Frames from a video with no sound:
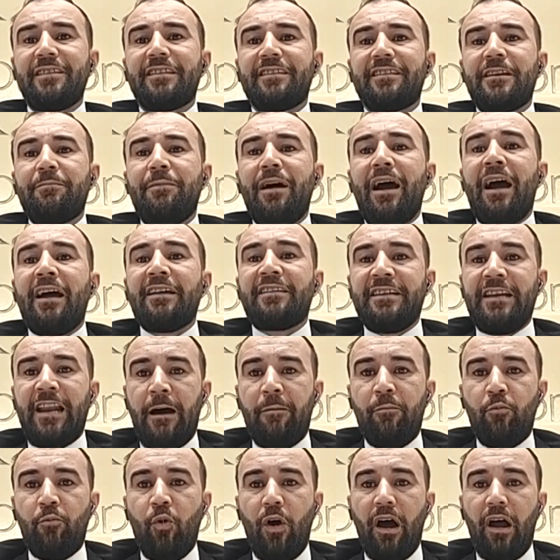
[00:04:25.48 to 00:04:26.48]
طباعه
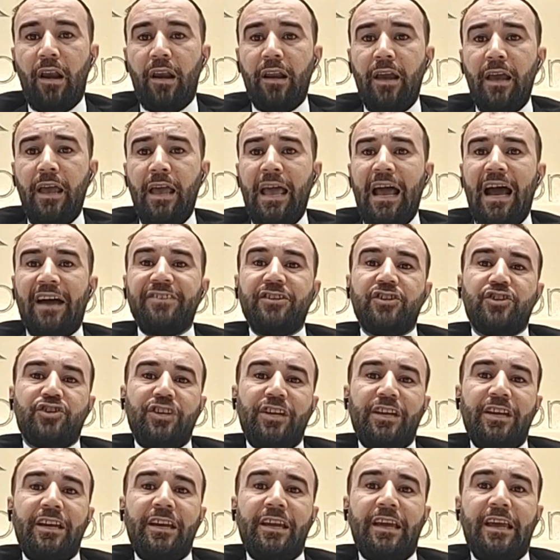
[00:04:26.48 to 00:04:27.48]
الاموال، هذا
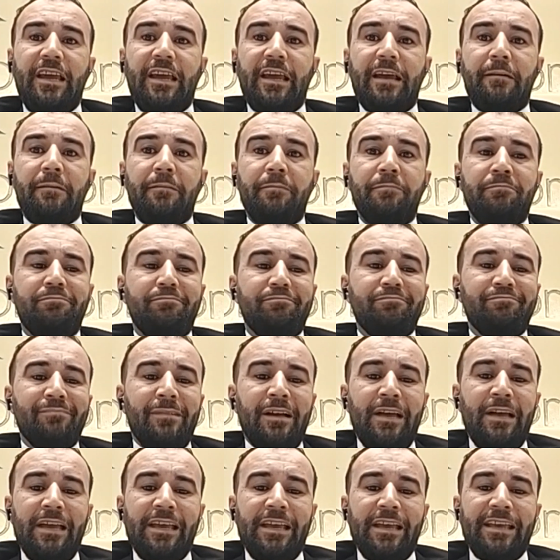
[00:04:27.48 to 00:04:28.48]
الشيء آه،
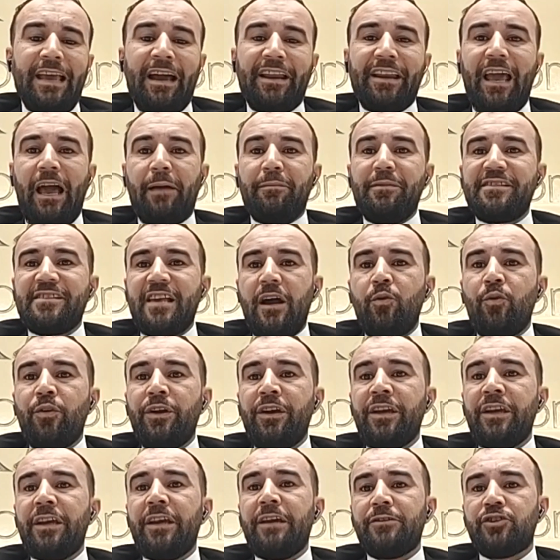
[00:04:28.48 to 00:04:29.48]
يعني عم
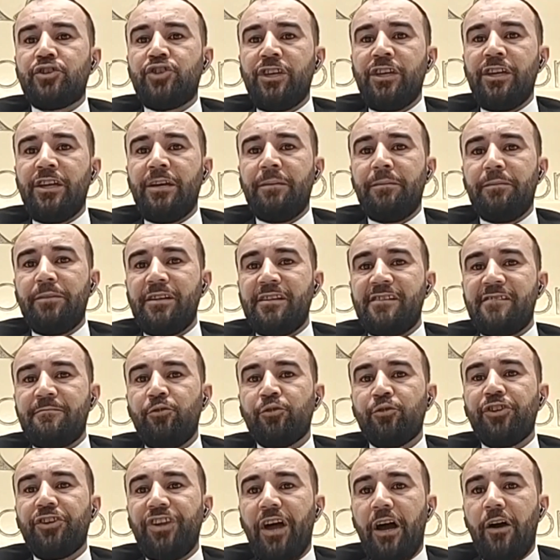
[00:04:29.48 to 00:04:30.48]
يسوي شيء اسمه
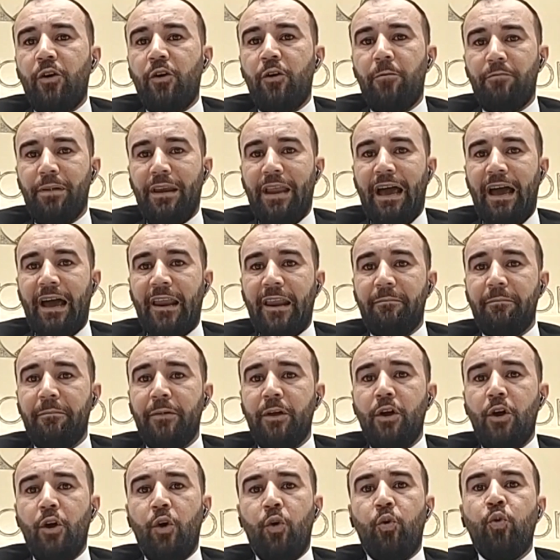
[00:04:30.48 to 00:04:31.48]
تضخم بالعالم
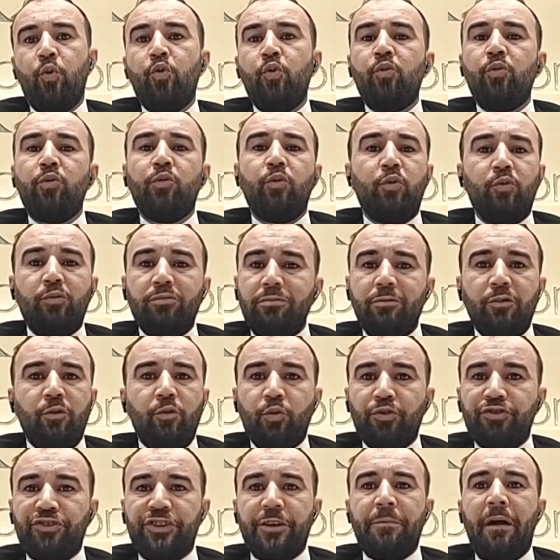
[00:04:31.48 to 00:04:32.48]

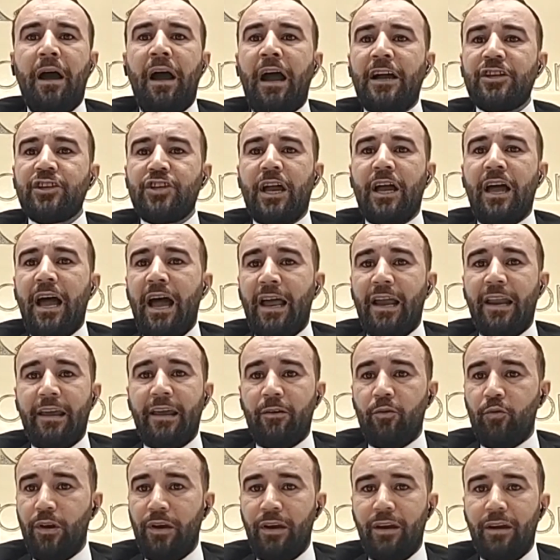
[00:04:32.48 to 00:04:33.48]
والطباعه شغاله
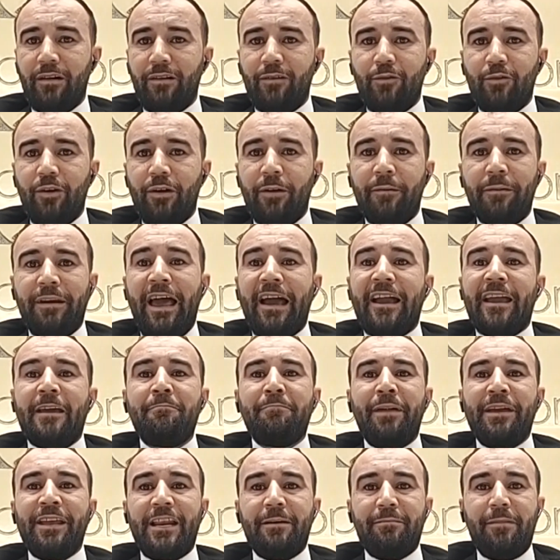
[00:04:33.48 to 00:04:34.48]
وال... لكن
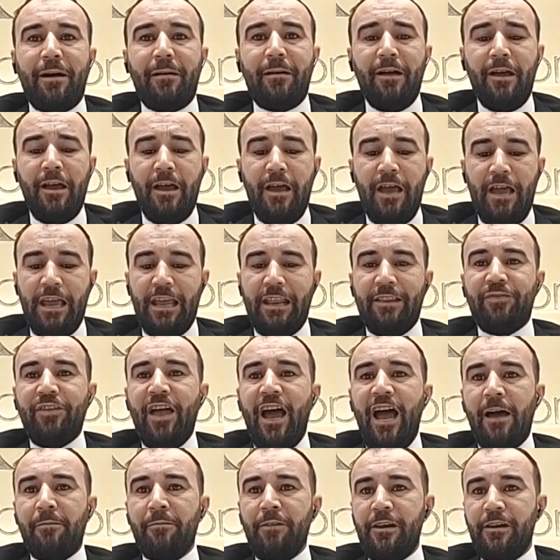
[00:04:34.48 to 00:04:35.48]
بينما
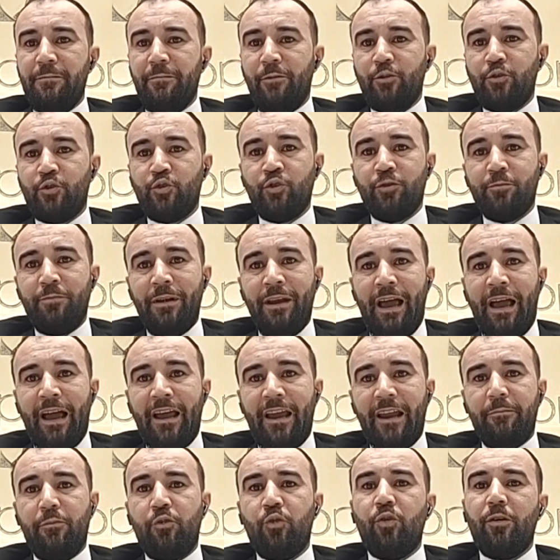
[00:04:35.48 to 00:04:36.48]
الذهب اللي موجود
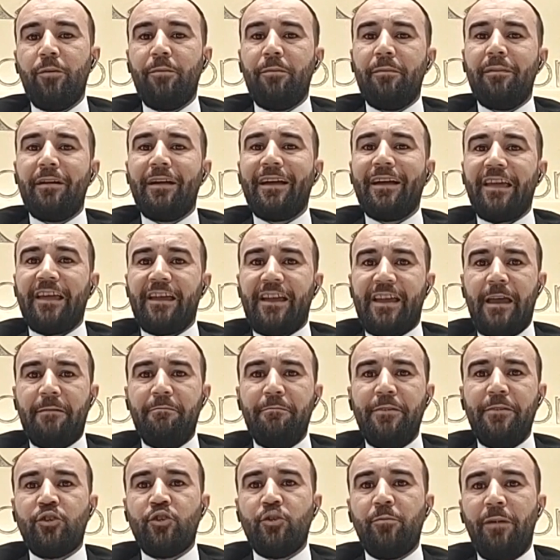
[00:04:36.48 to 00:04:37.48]
بالعالم هو
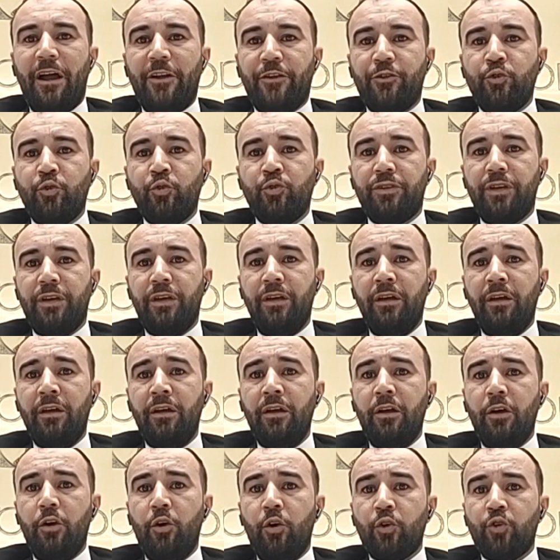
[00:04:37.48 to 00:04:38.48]
كميته محدوده
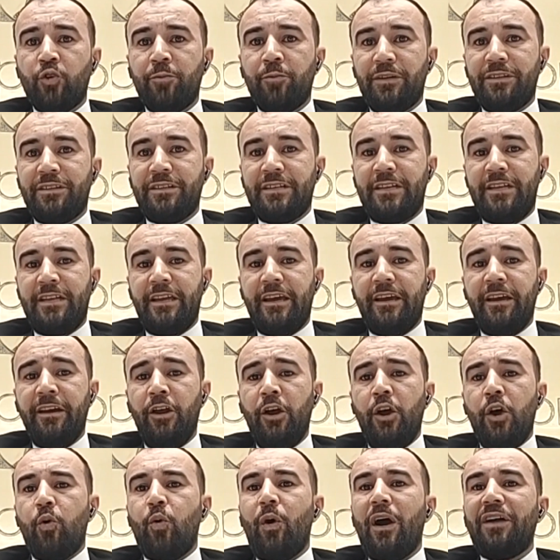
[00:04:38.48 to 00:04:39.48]
اوتوماتيكيا
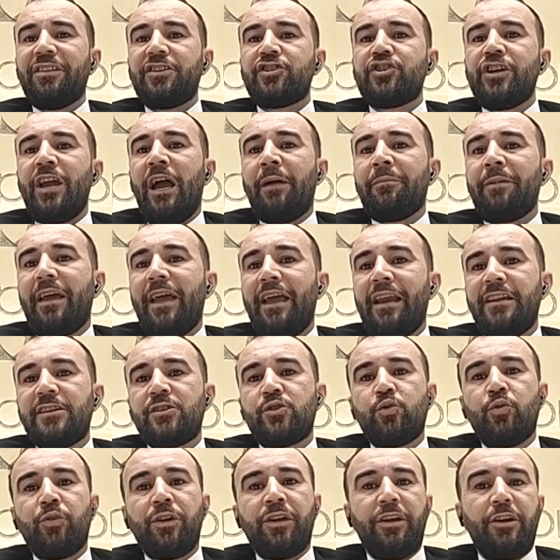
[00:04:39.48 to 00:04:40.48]
وهذا الشيء عم يعني يخلي
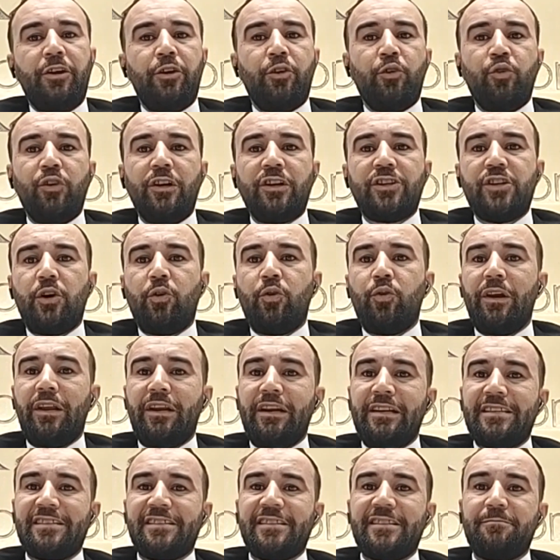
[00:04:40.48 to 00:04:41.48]
السوريين انه يلجأوا
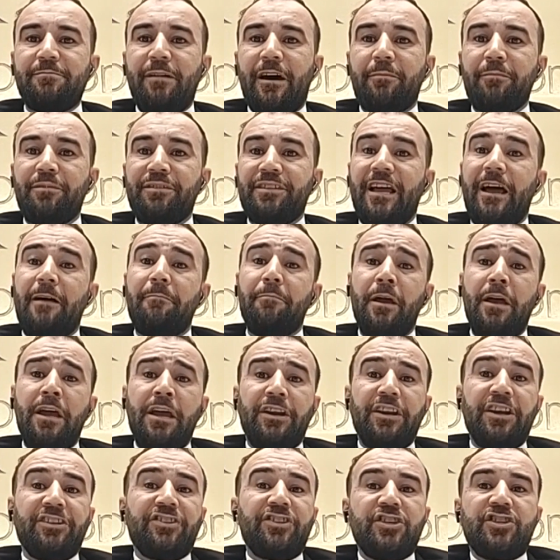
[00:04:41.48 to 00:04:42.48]
للاستثمار بالذهب
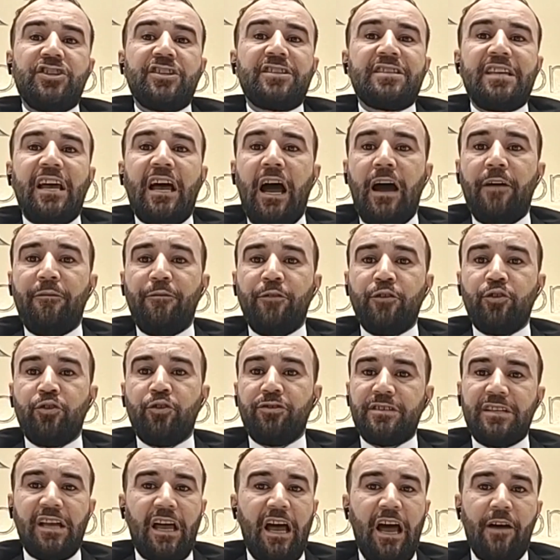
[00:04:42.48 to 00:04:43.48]
نتيجه ثقافتهم،
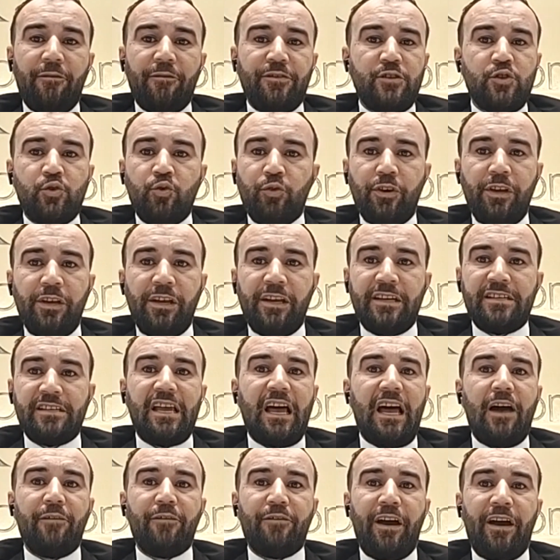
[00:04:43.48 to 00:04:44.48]
ثقافه سوريه،
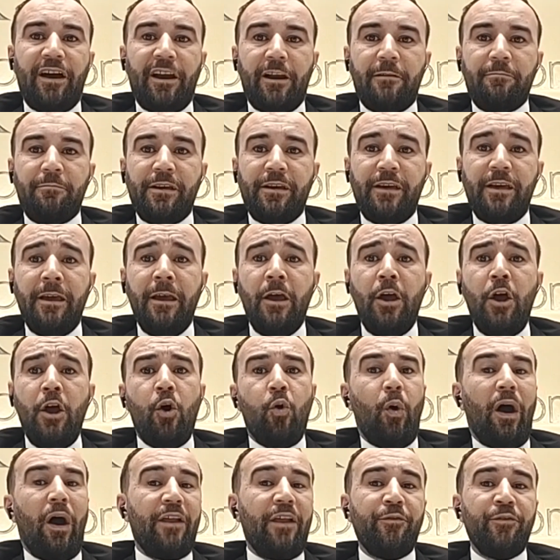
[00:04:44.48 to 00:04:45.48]
ثقافه عربيه،
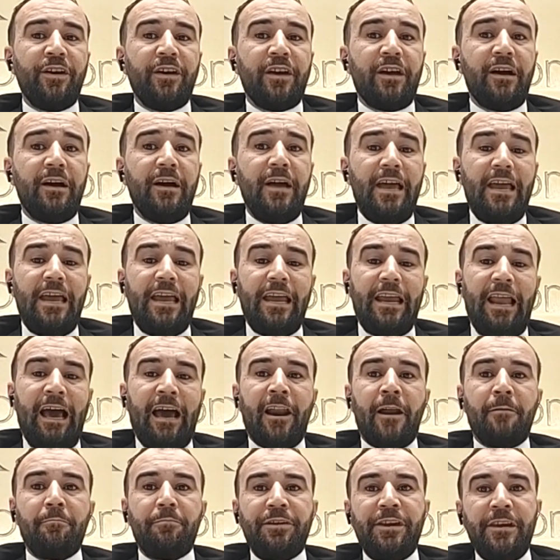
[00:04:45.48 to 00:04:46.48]
وعلى فكره العرب
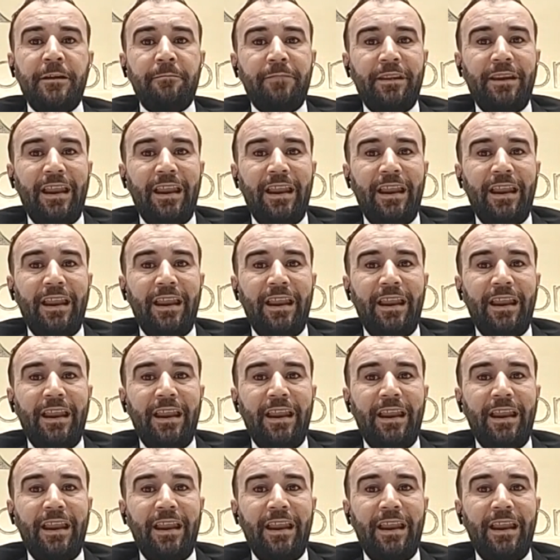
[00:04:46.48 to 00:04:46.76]
طيب هن من اكثر